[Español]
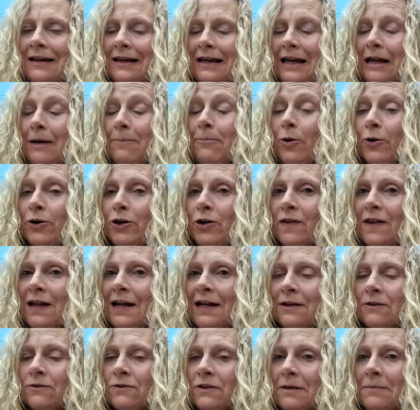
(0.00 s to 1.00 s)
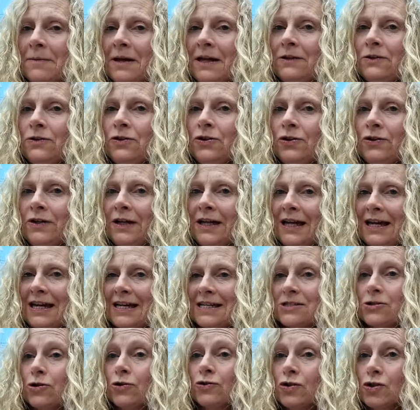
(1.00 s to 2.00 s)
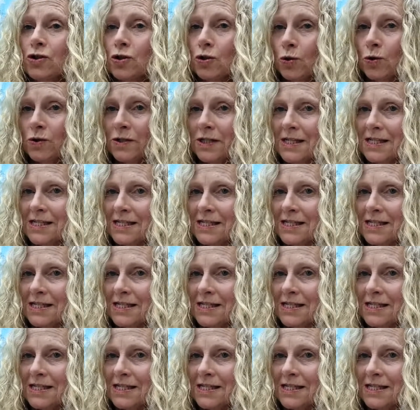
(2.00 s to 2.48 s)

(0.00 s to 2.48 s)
el apoyo ayuntamiento en que son sus